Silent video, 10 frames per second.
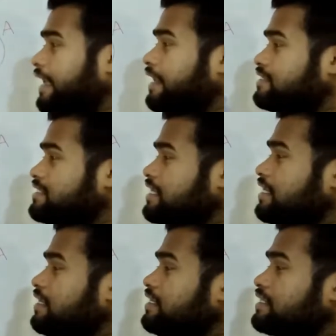এর চেয়ে
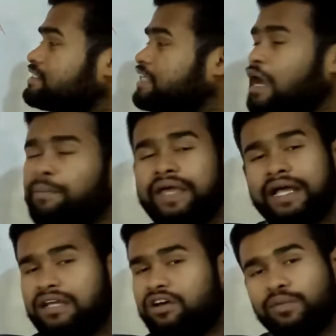চাপ
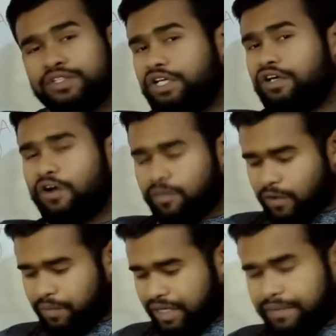এখানে অবশ্যই কম
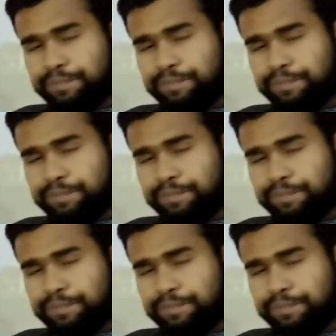হবে